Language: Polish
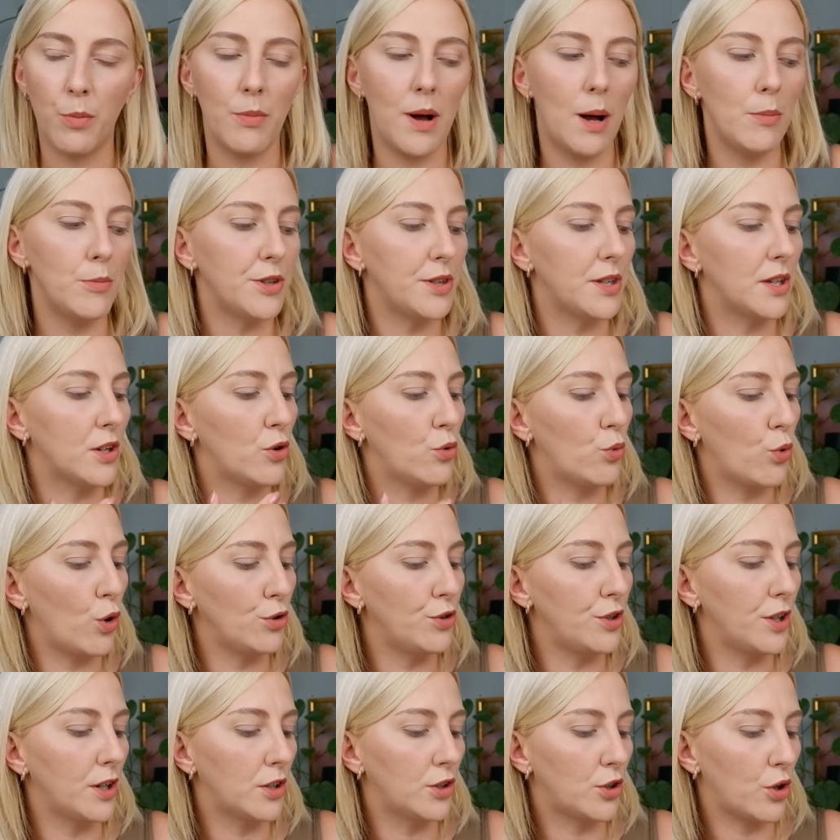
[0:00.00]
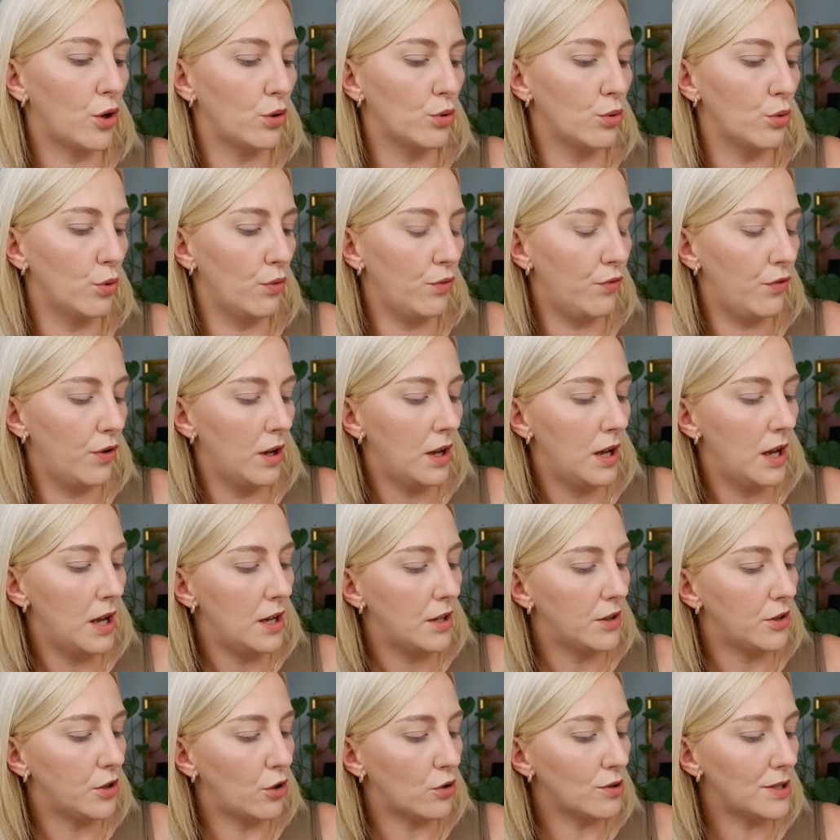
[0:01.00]
Mamy tych chłodnych tonów
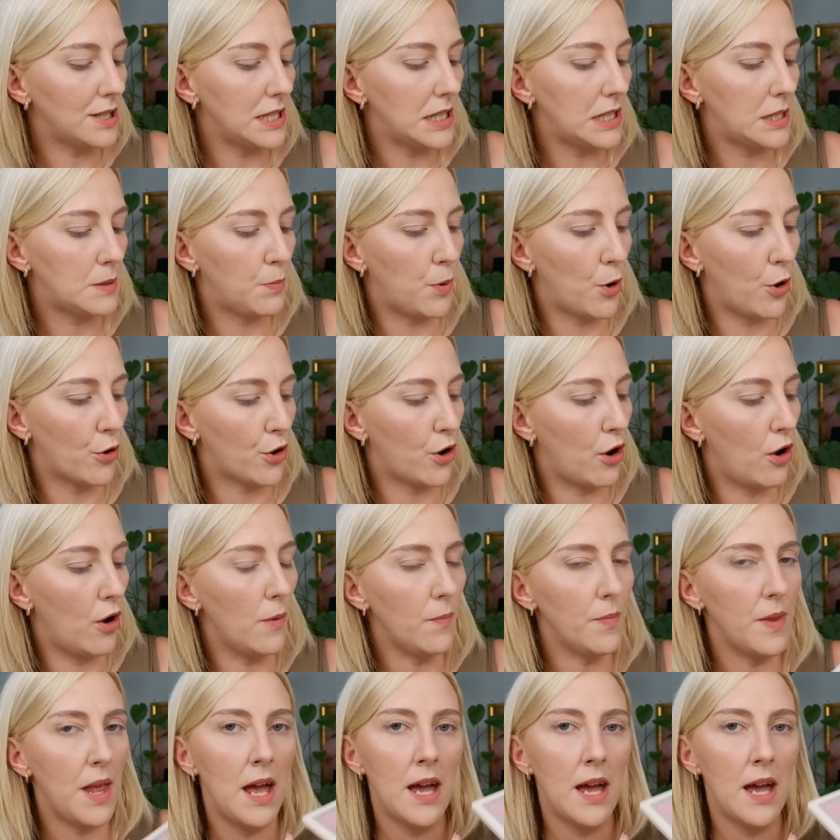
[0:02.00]
dosyć sporo.